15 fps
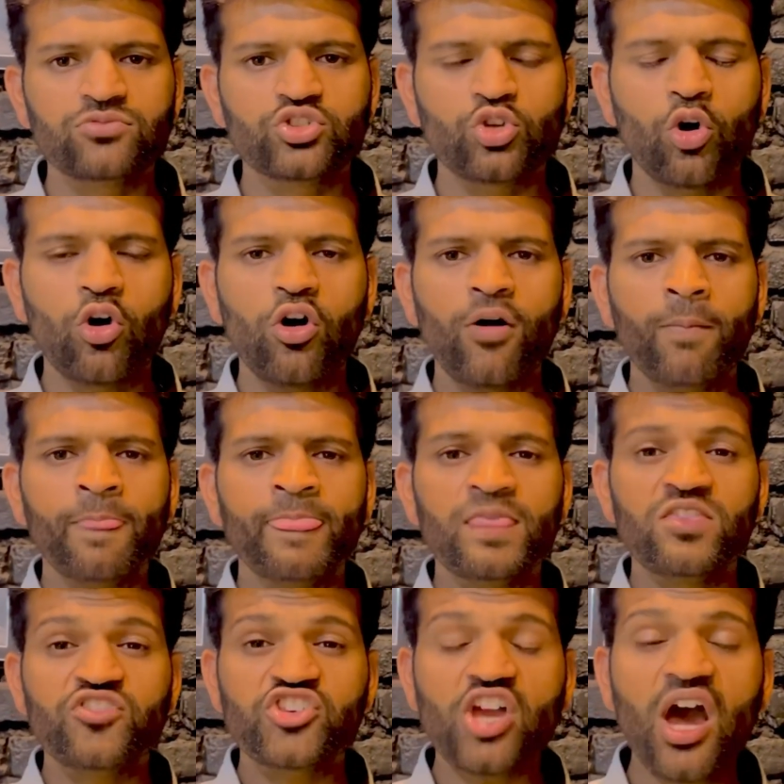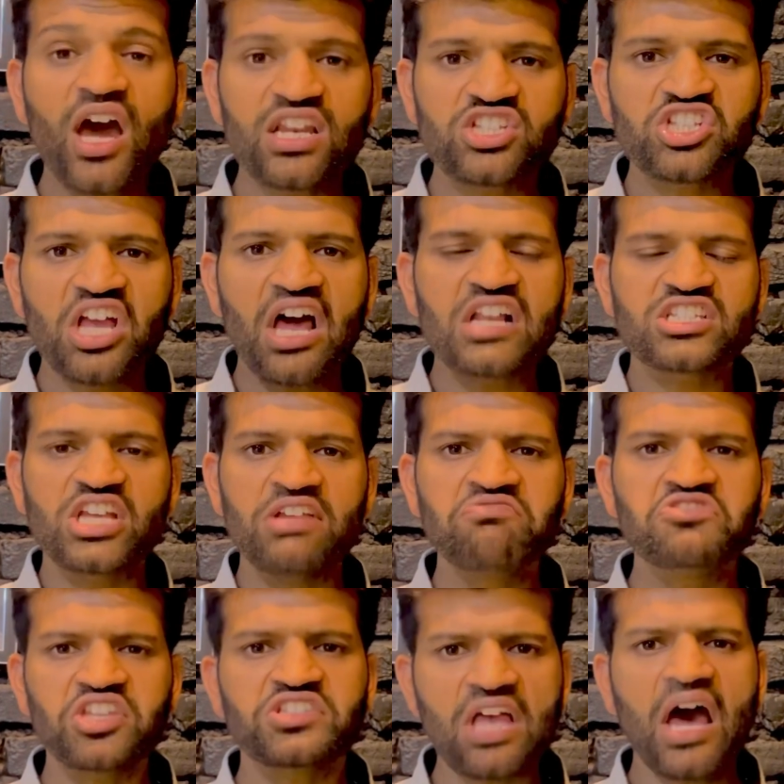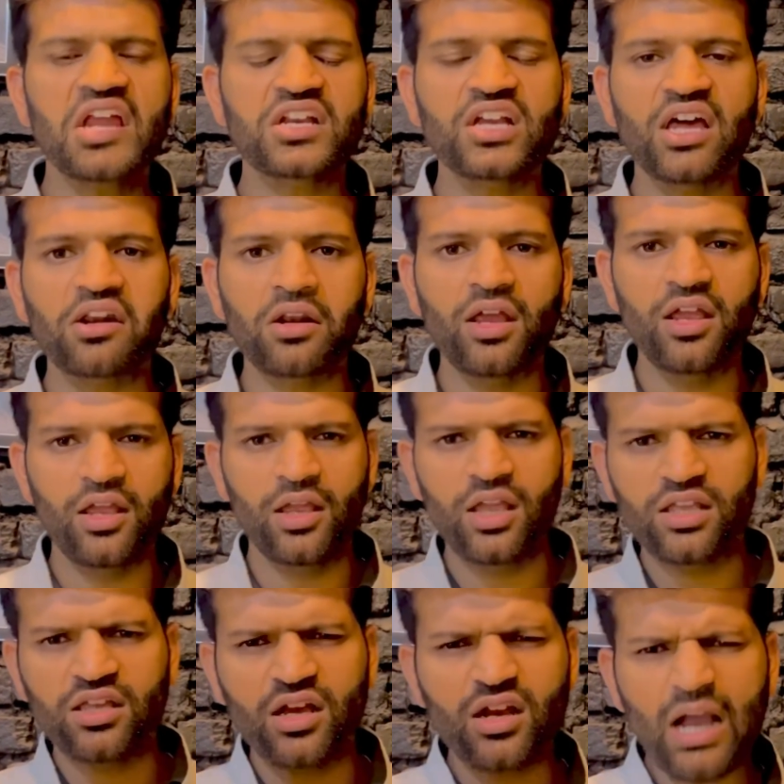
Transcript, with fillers: जो चार साल से इंतजार कर रहे हैं कि